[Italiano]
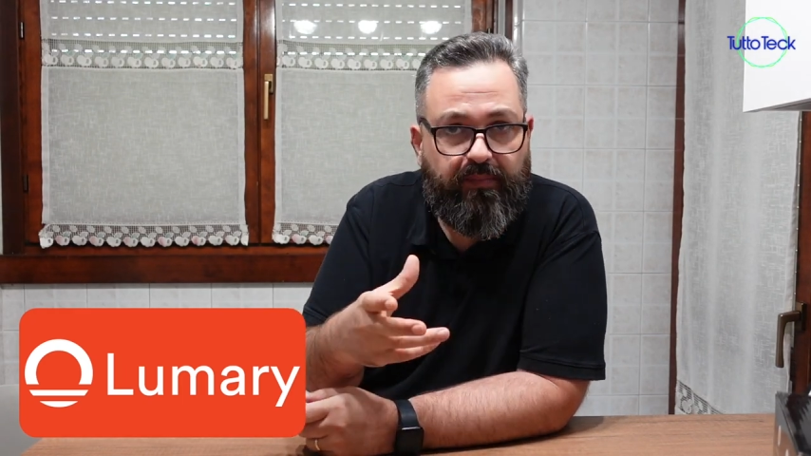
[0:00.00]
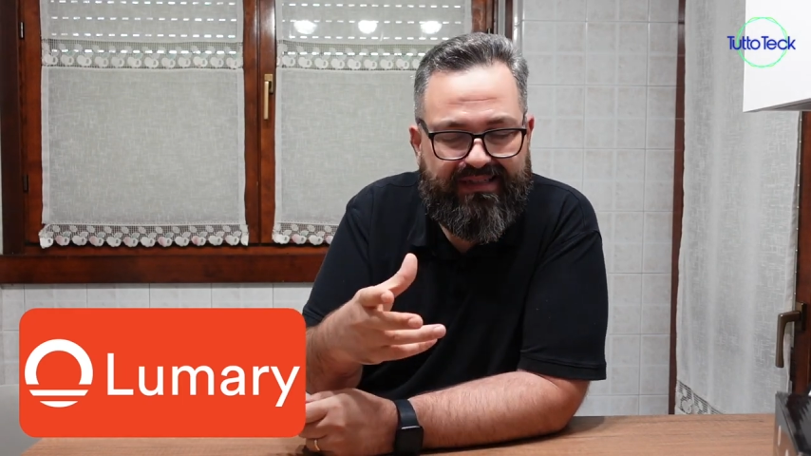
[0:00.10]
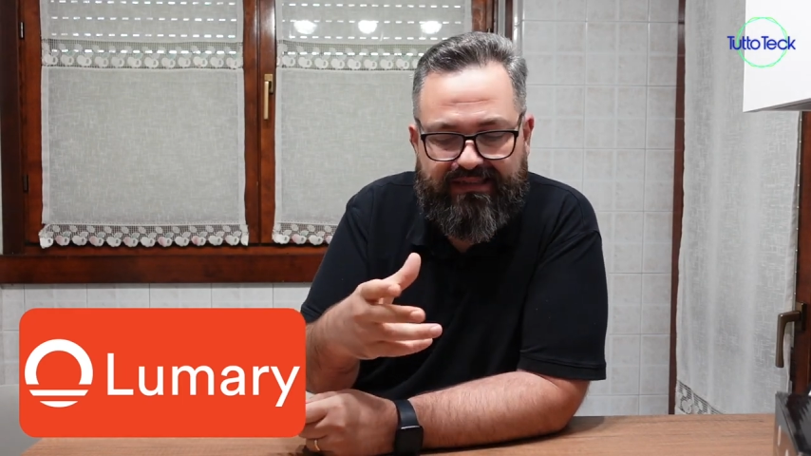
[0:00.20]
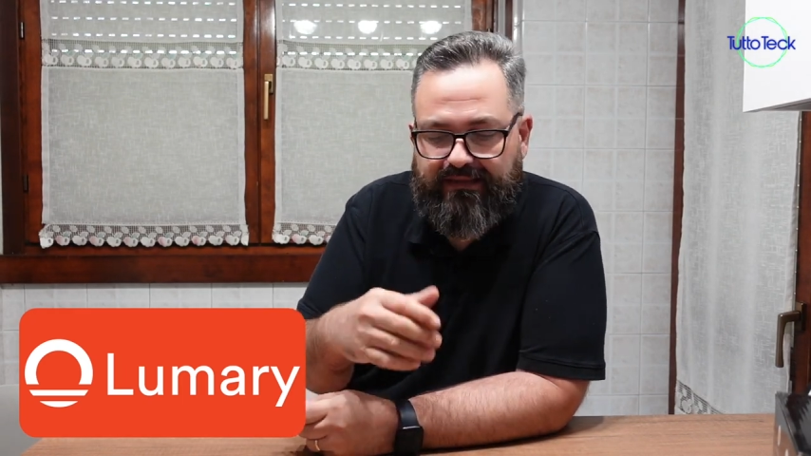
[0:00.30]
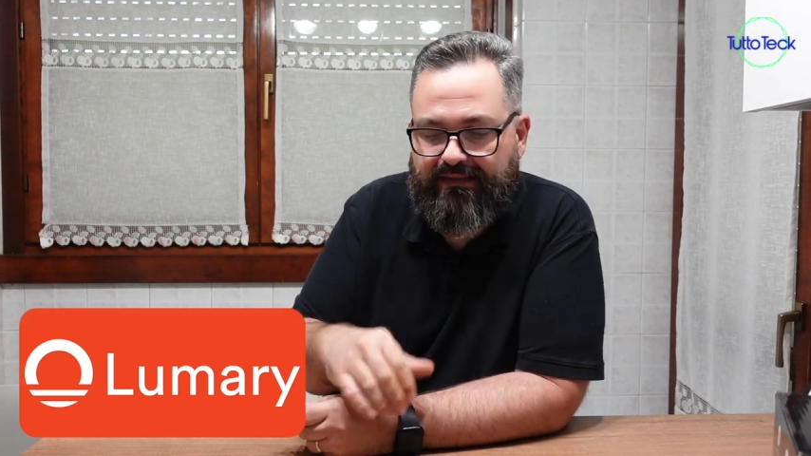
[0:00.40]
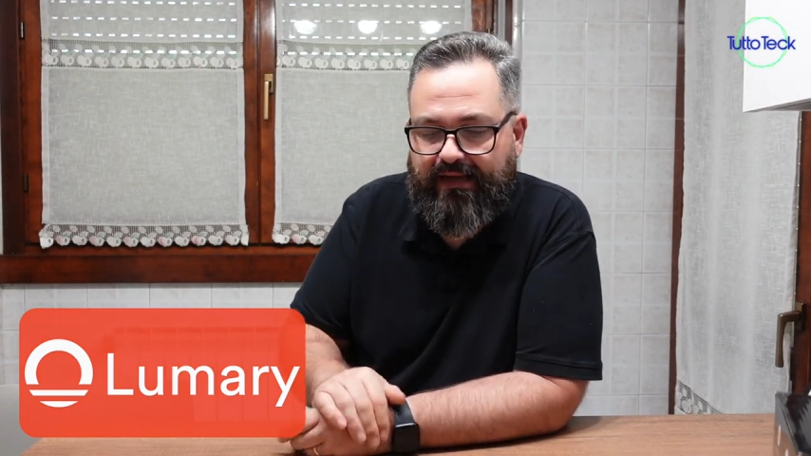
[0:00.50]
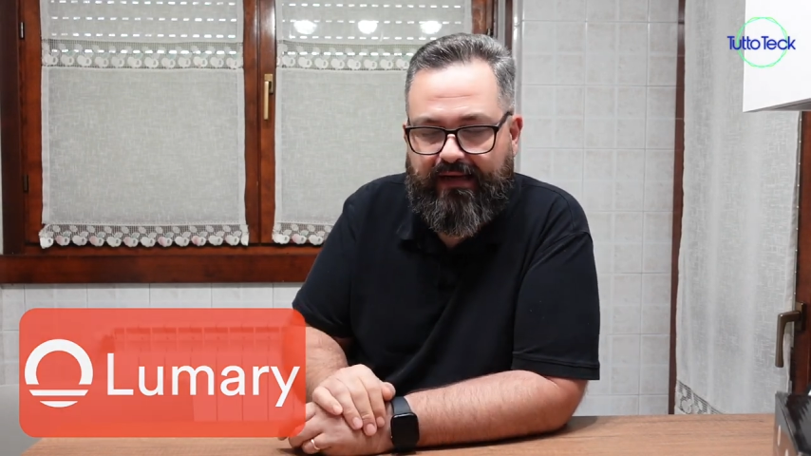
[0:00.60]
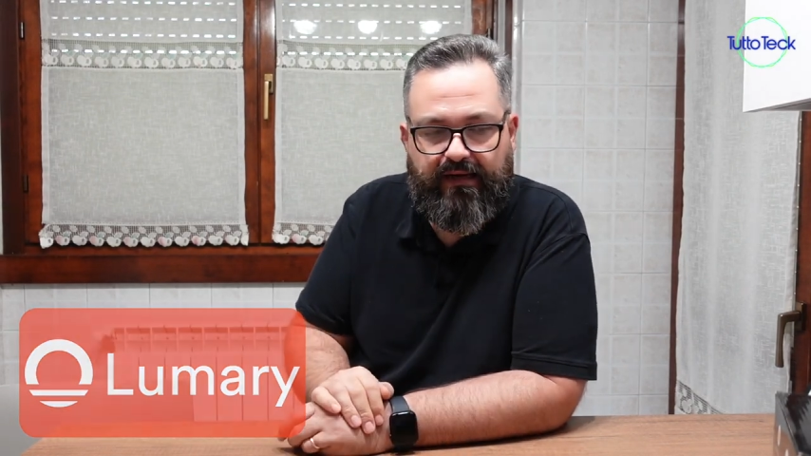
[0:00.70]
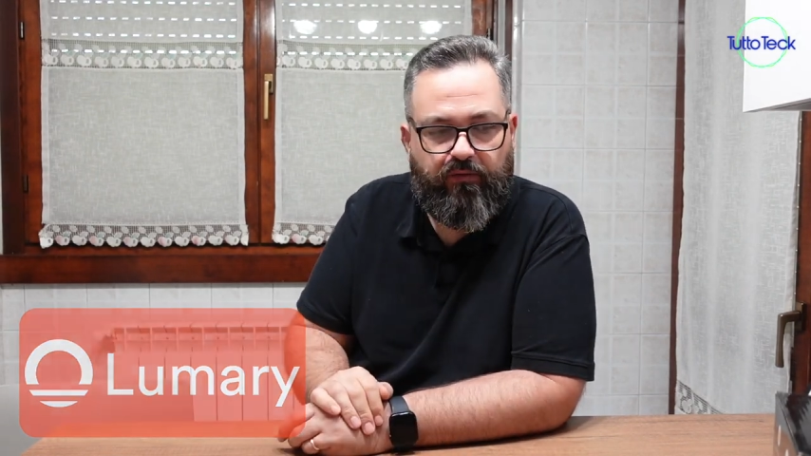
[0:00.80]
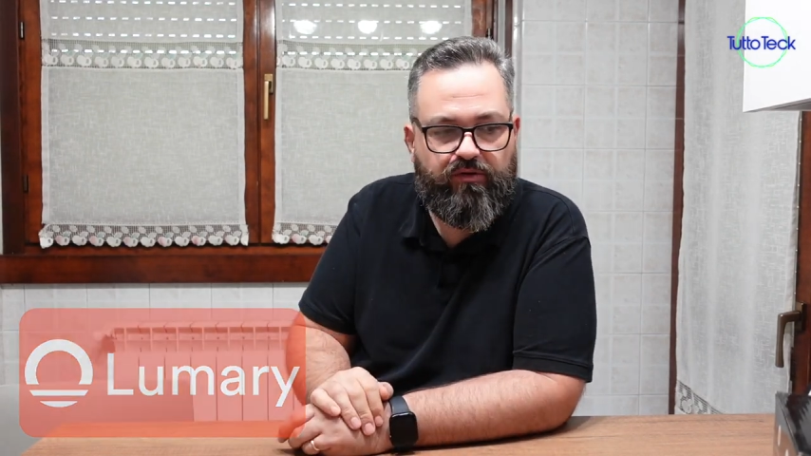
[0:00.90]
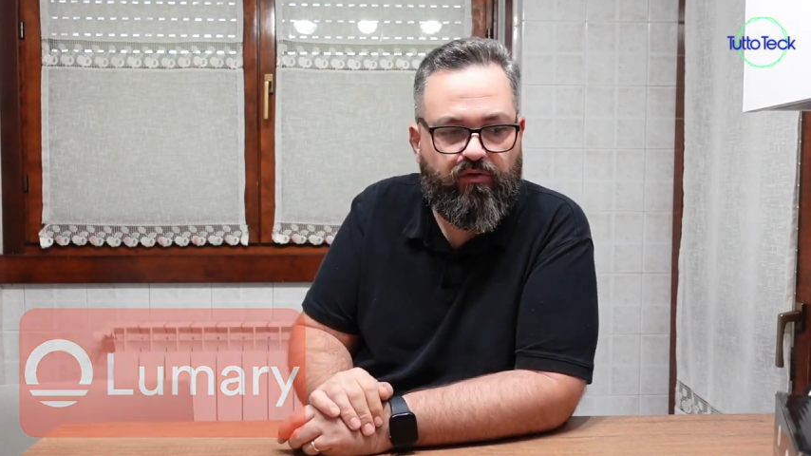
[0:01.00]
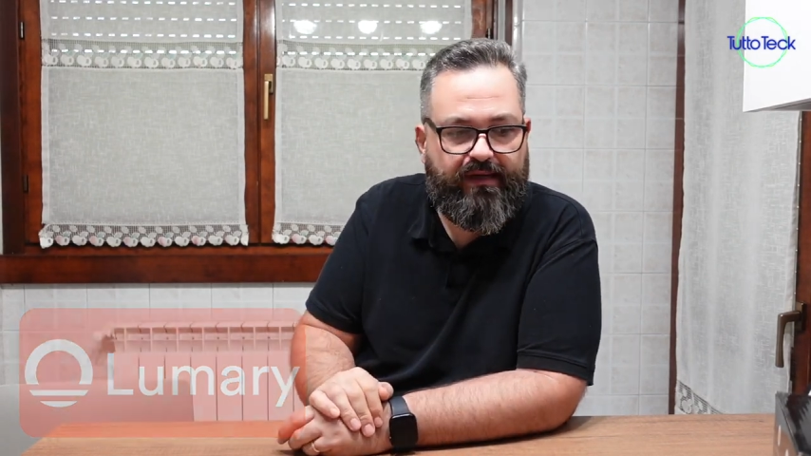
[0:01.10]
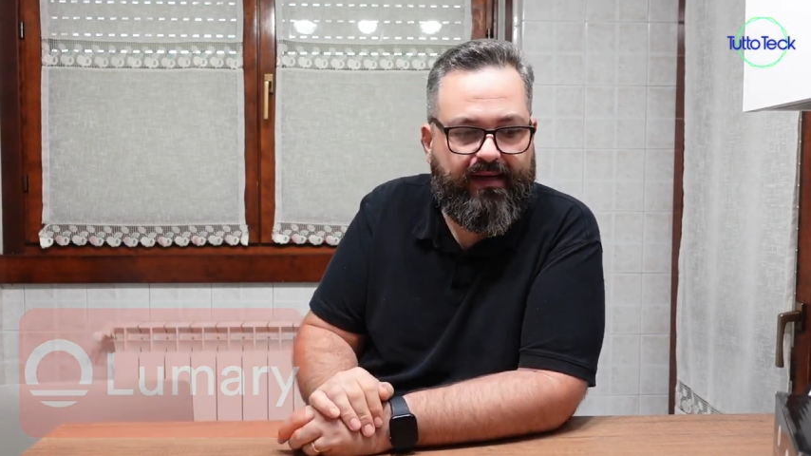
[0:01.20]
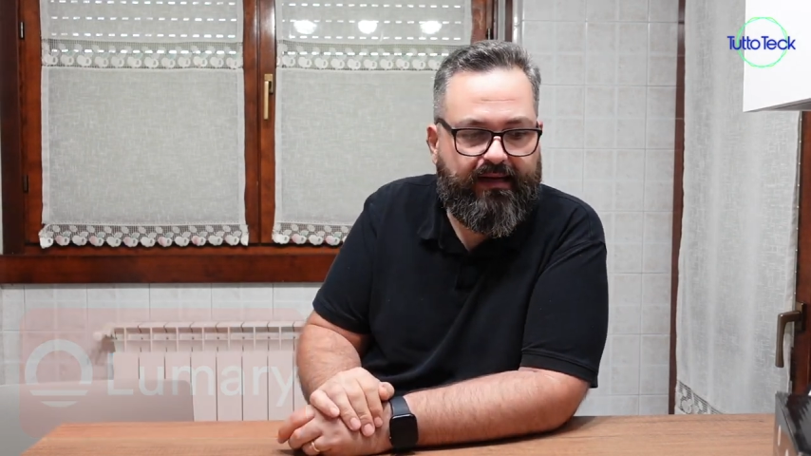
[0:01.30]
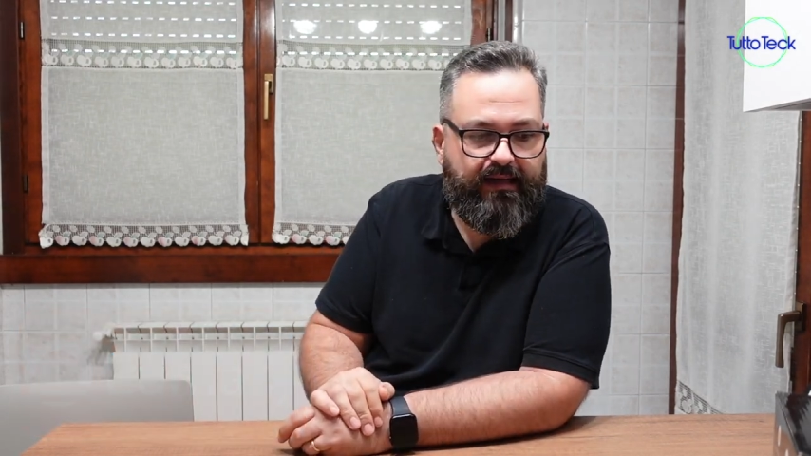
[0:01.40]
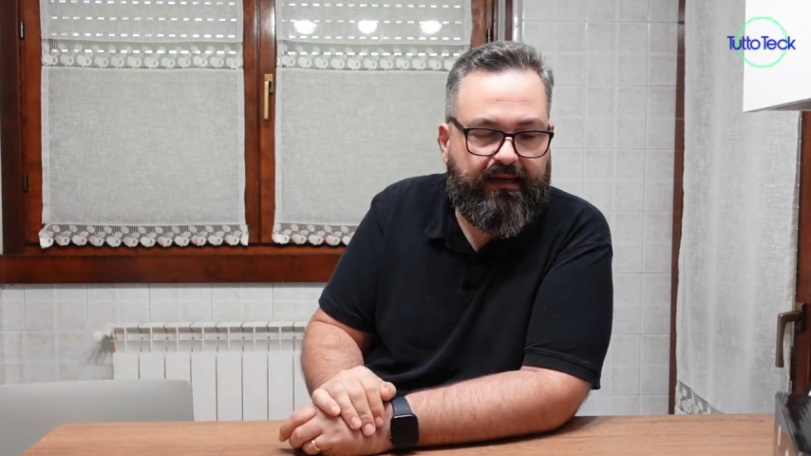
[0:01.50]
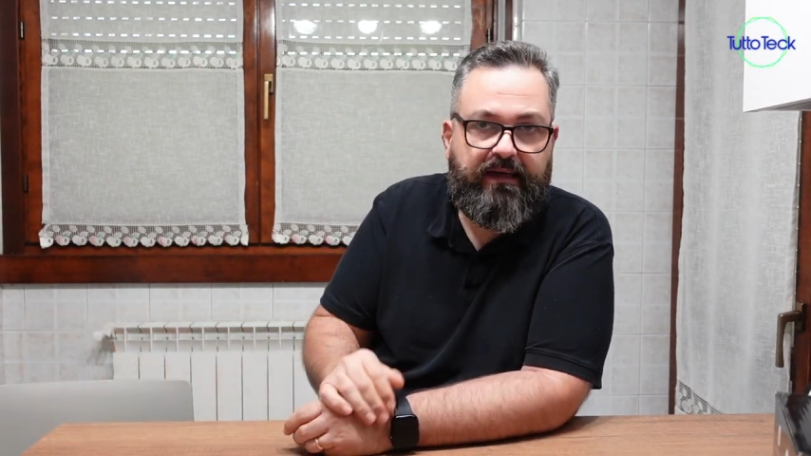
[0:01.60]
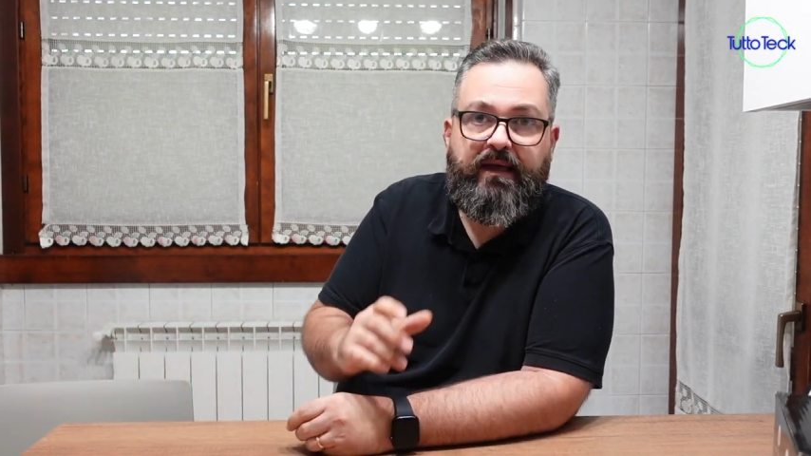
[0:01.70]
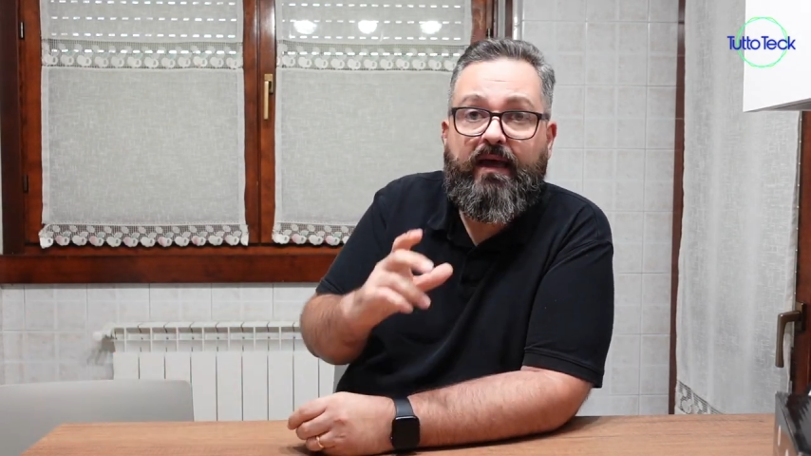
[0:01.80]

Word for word: presentare qui sul canale